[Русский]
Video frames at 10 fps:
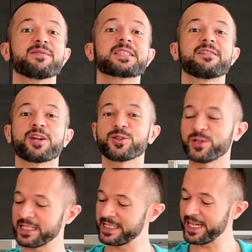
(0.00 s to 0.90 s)
Ставим
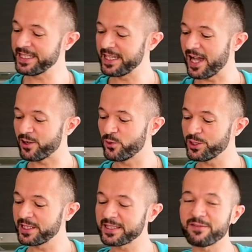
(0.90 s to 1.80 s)
сковороду на средний
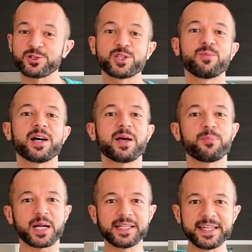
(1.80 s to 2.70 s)
огонь для того, чтобы она
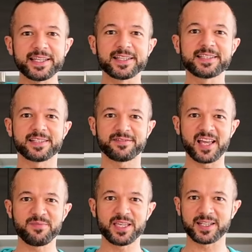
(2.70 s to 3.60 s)
прогрелась
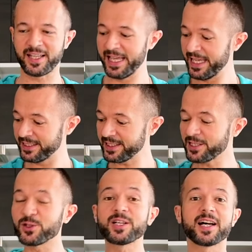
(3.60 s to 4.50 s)
равномерно. И
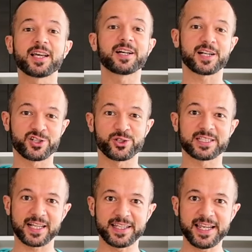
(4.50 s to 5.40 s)
как только она хорошо
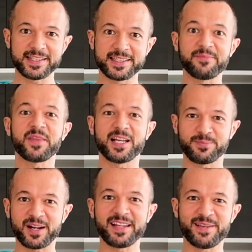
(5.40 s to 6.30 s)
разогреется,
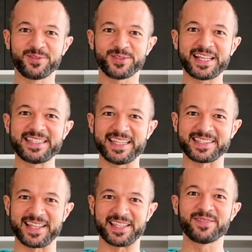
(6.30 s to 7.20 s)
отправляем туда
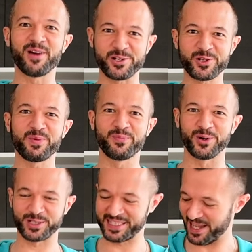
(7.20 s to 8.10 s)
тесто небольшими
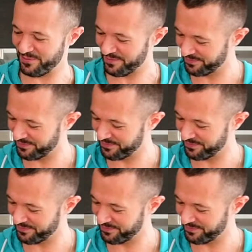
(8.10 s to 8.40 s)
порциями.